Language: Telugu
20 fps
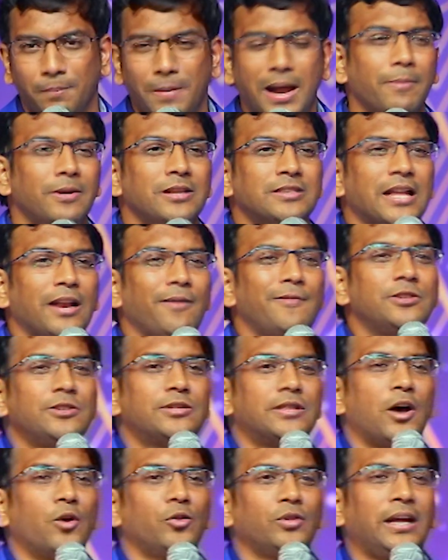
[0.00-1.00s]
బైబిల్
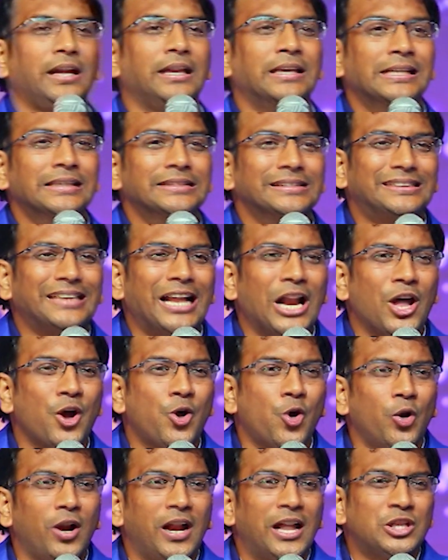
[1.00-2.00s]
సెలవిస్తూ ఉంది
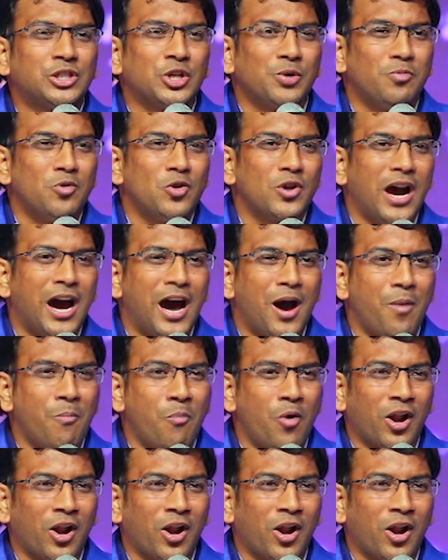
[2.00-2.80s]
తనకు నిజముగా